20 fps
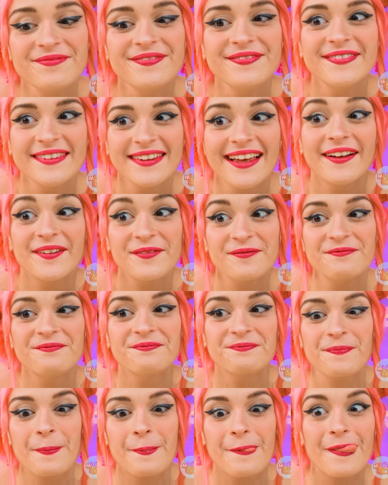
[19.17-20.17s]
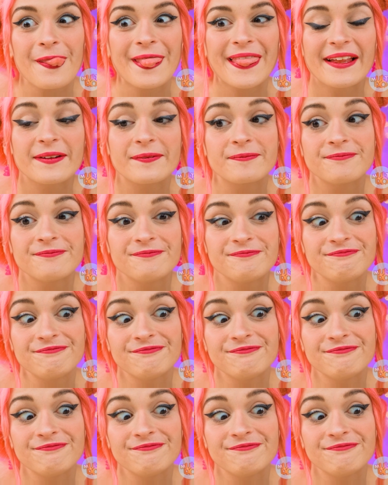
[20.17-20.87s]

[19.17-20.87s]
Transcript: A mi wystarczy tyle, co mam.